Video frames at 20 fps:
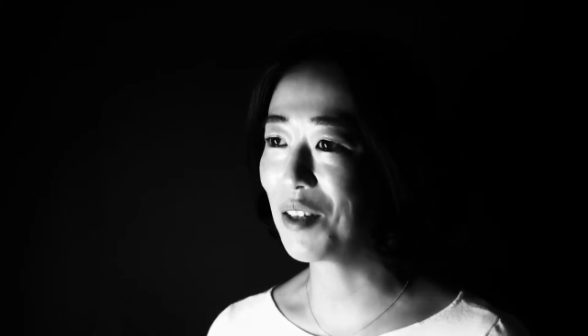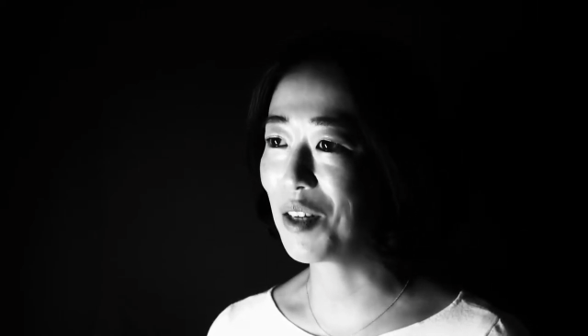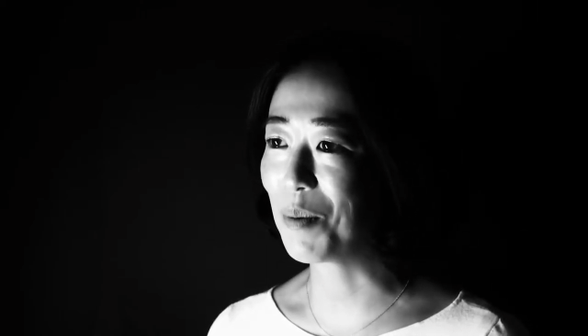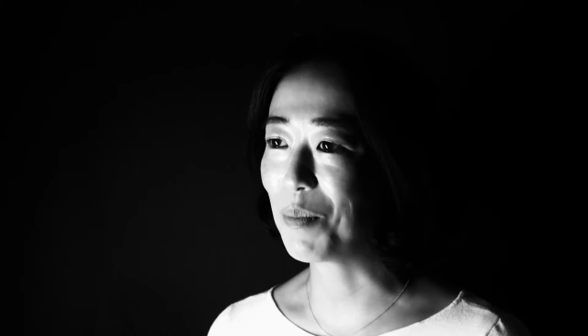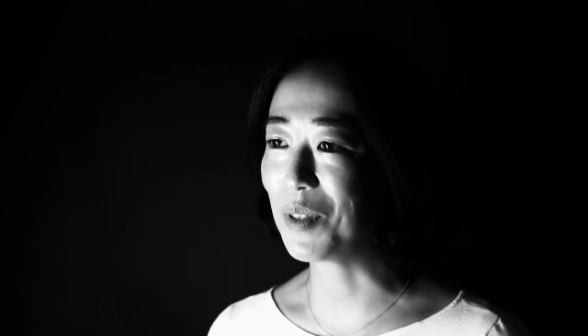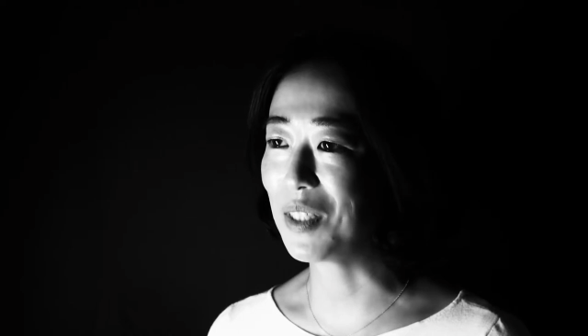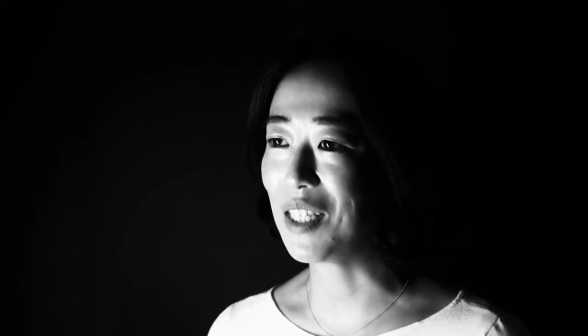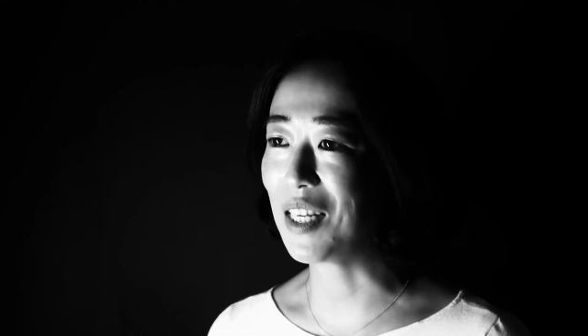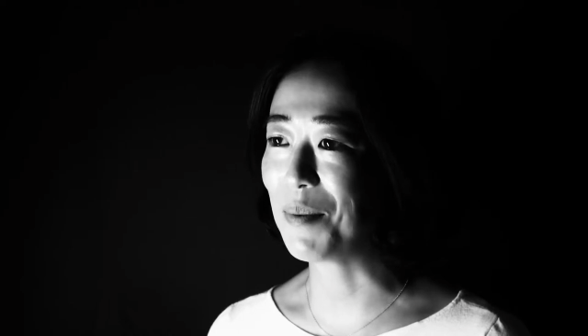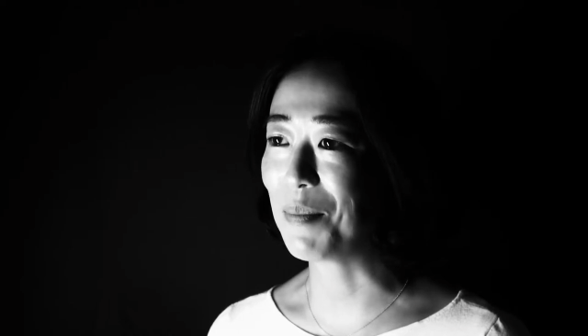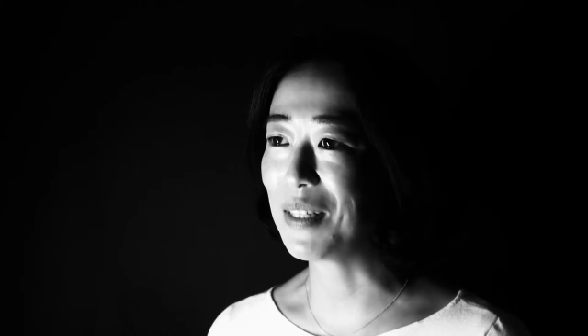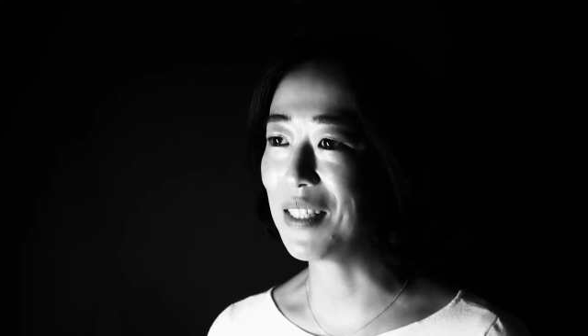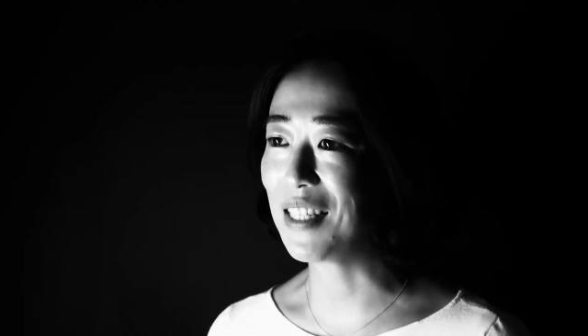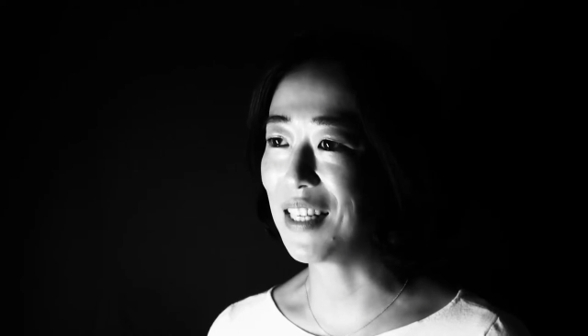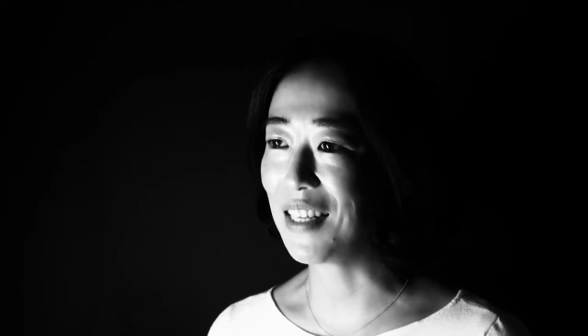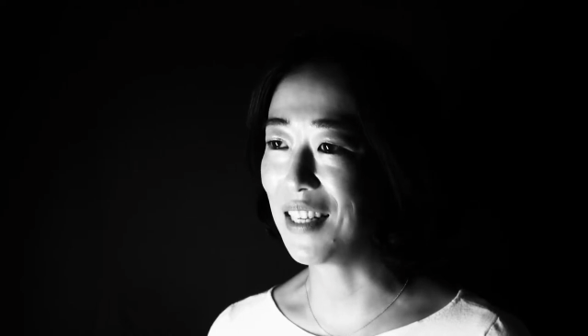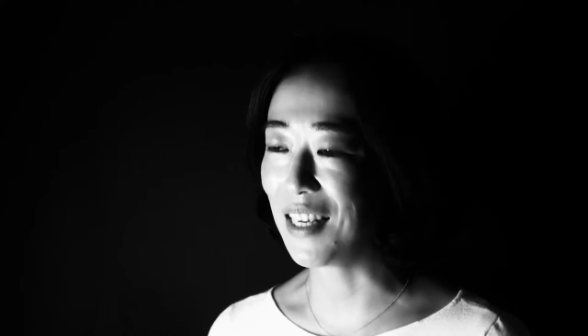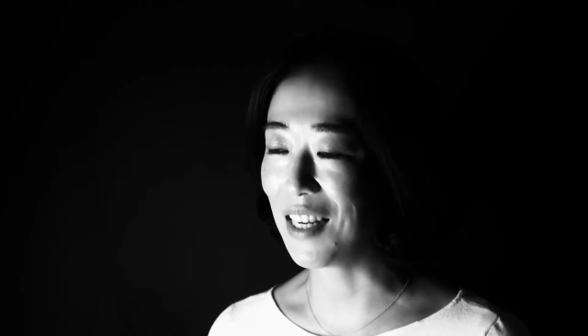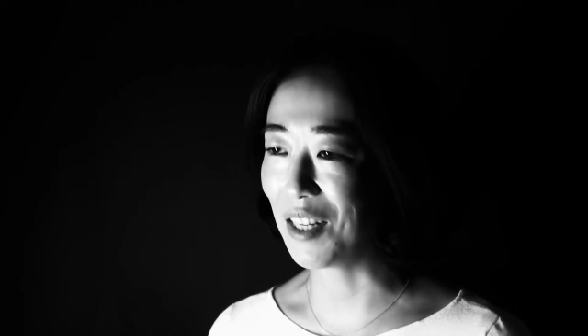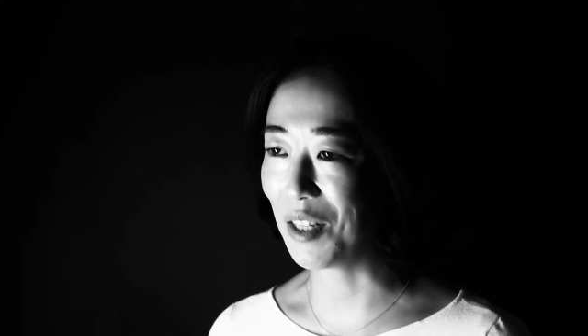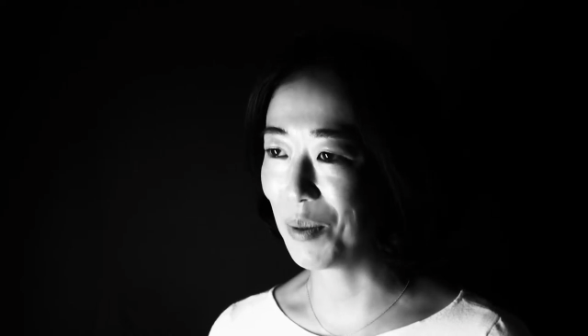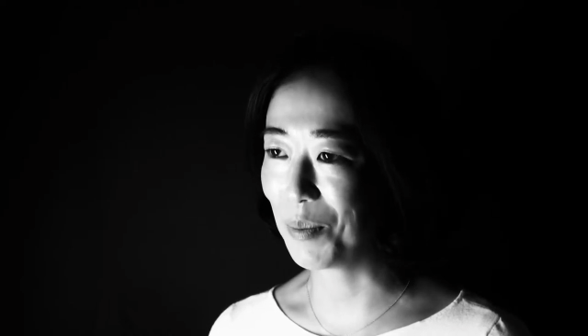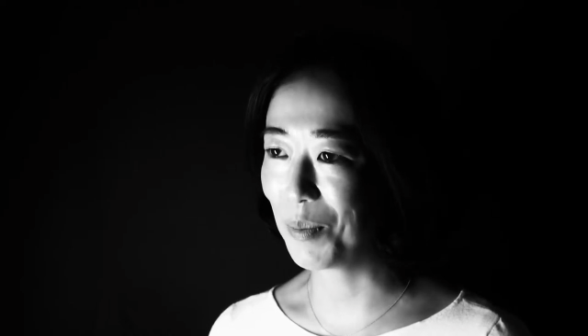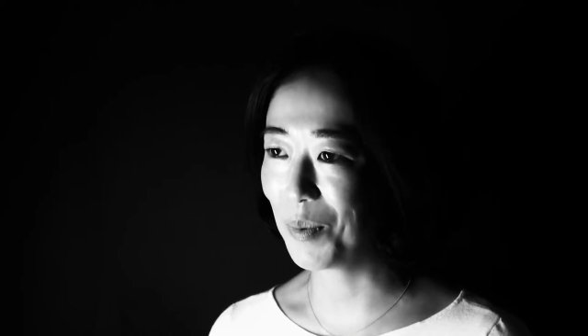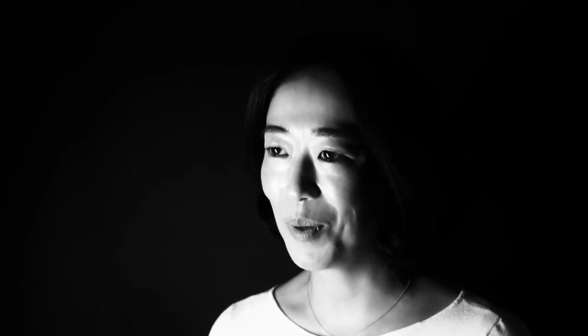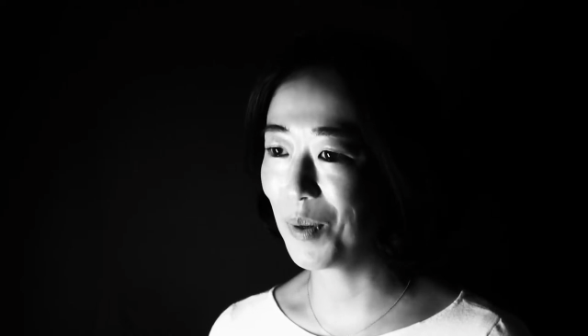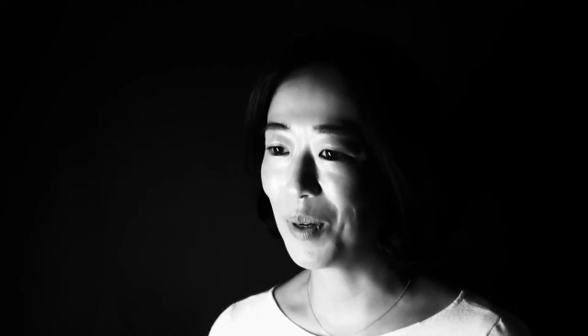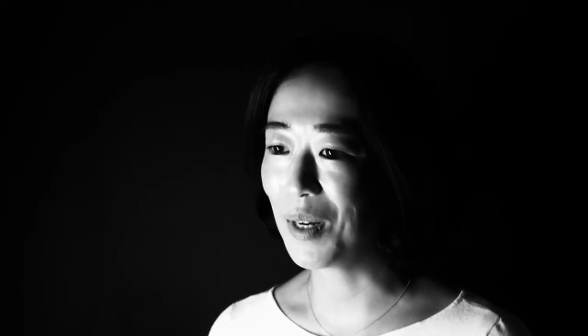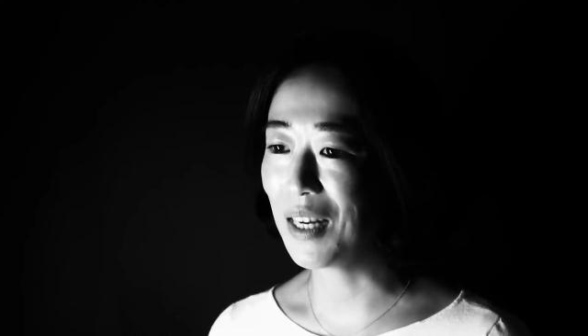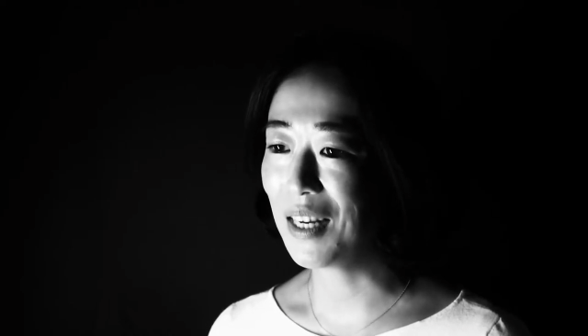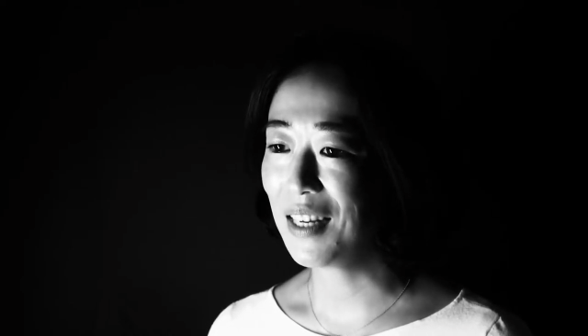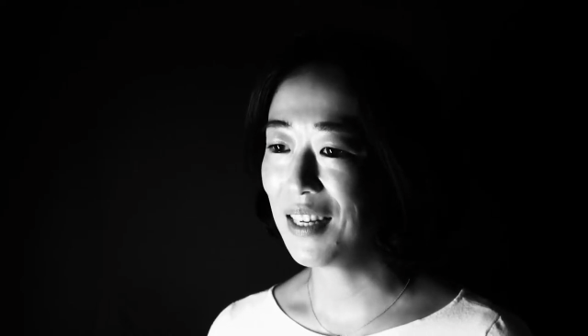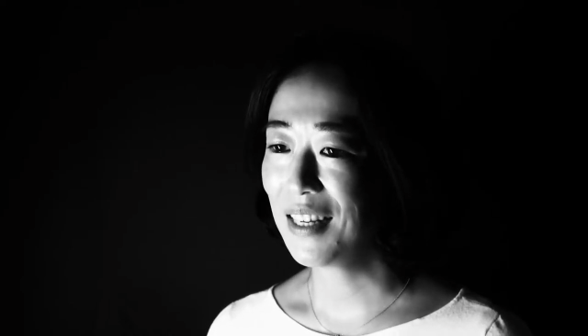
うかもしれませんけれども、